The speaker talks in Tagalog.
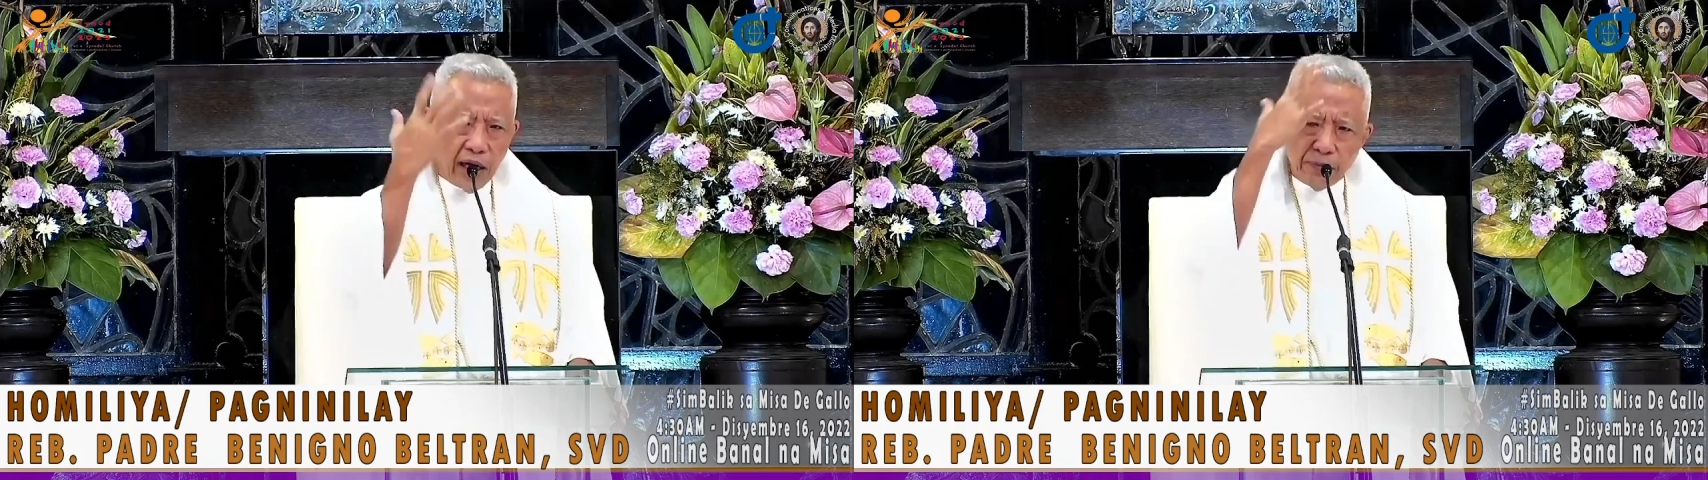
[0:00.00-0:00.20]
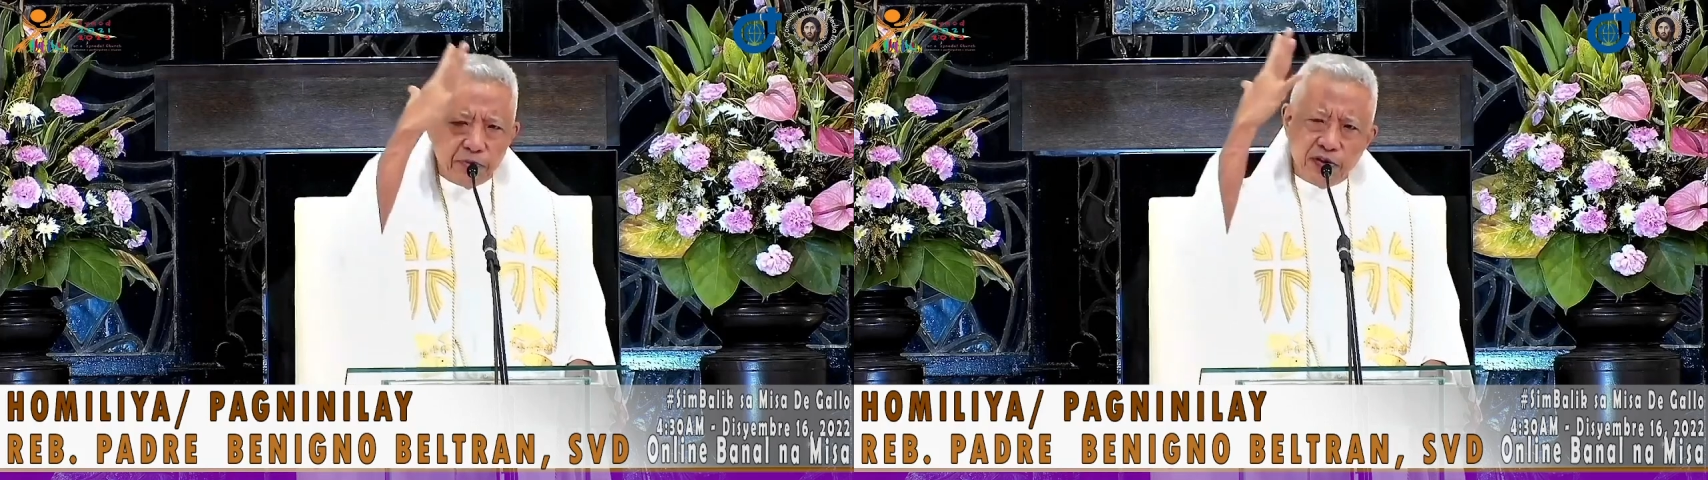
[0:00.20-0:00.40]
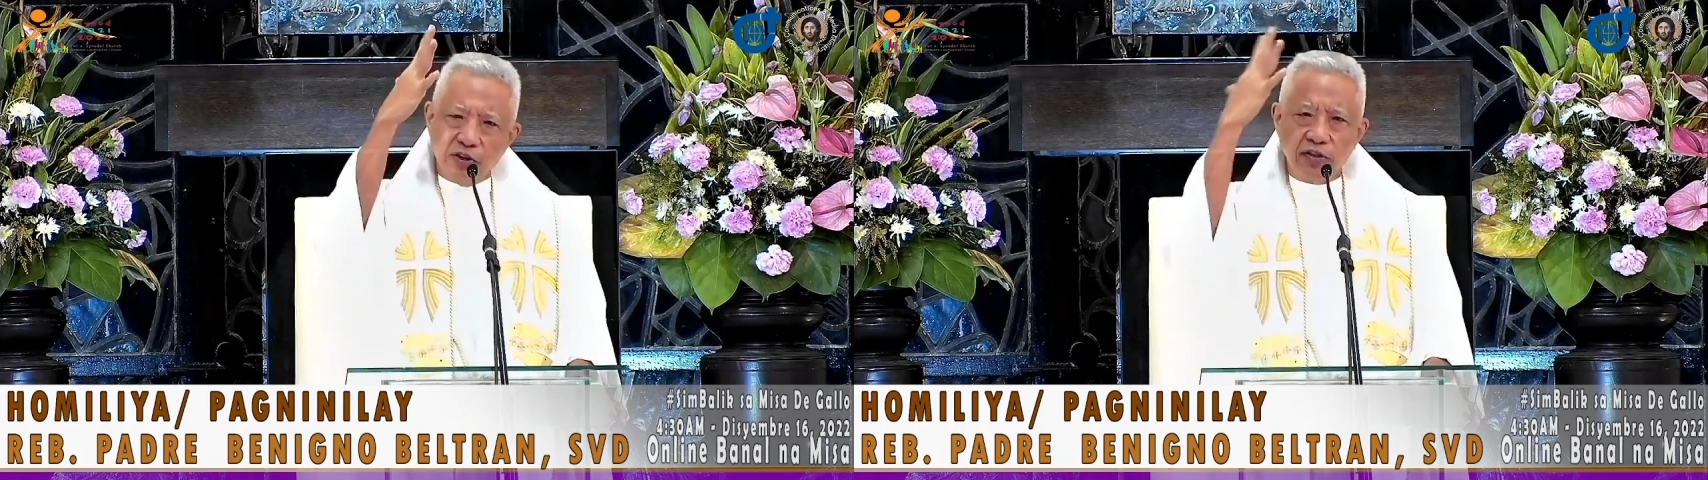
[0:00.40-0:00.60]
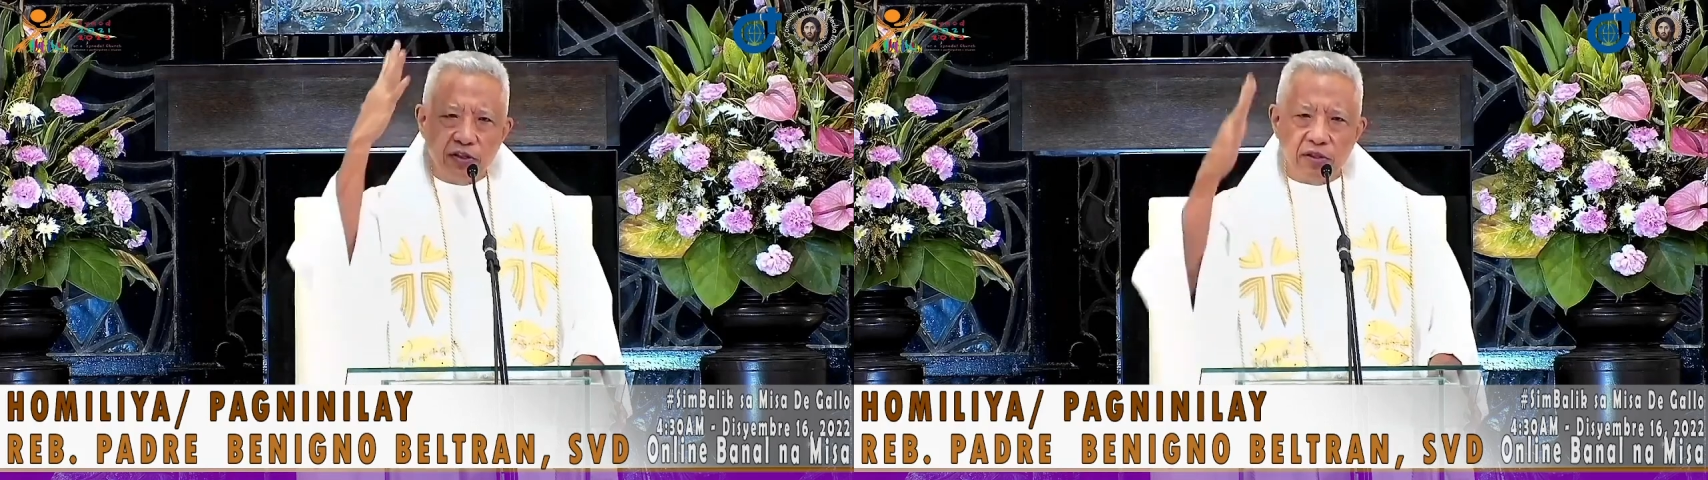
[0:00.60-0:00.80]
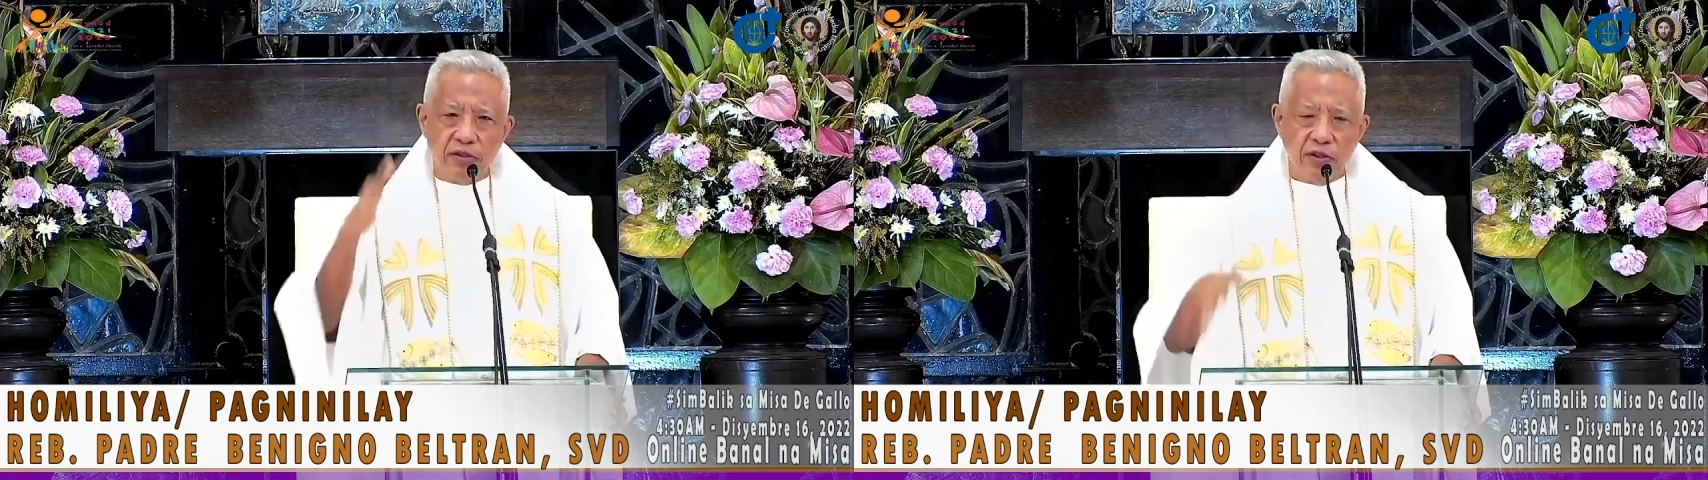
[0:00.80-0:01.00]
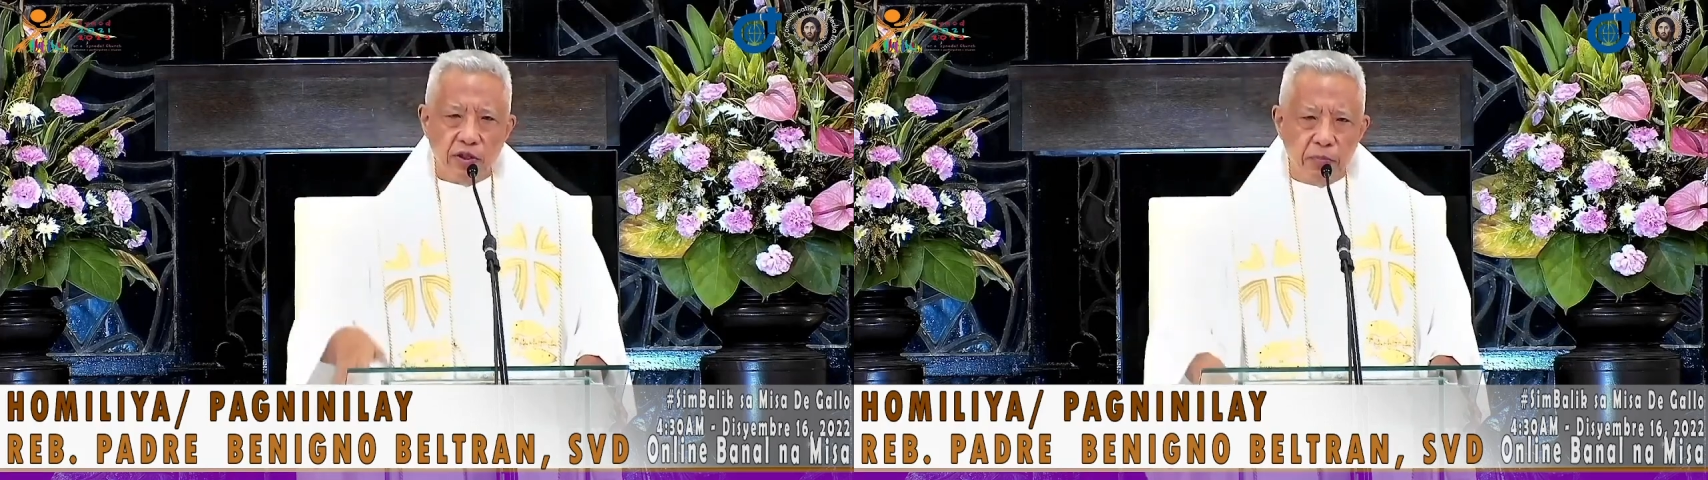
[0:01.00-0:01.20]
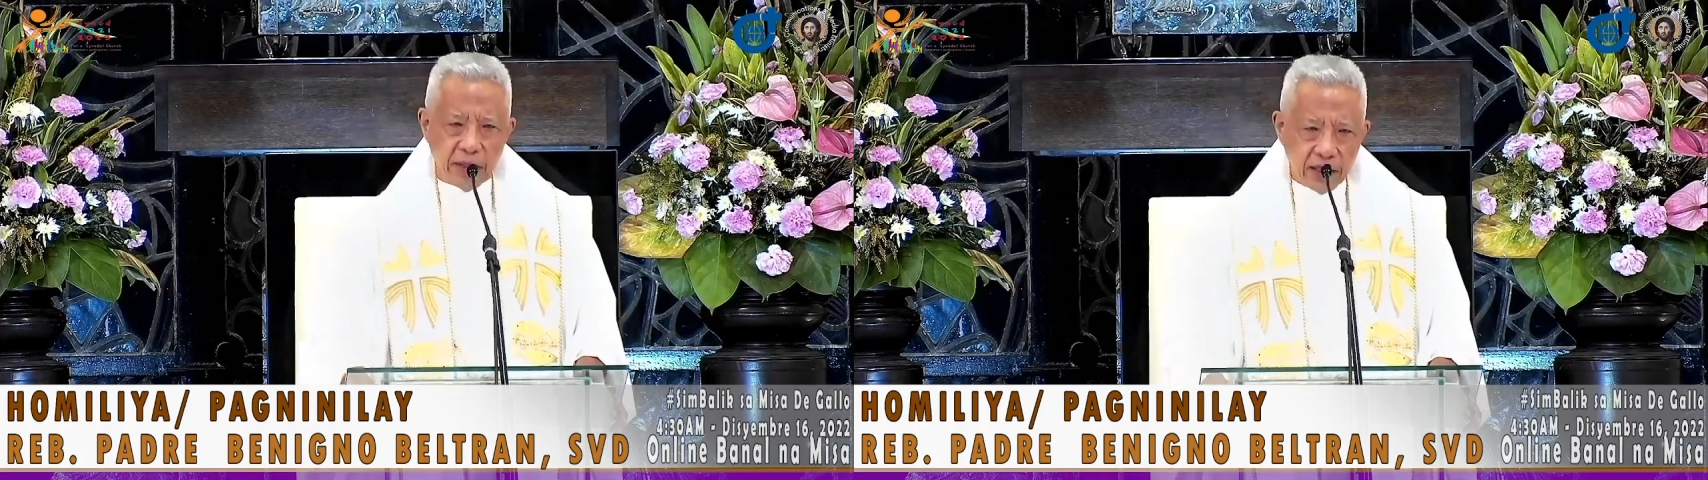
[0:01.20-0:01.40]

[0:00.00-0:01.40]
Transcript: have thoughts of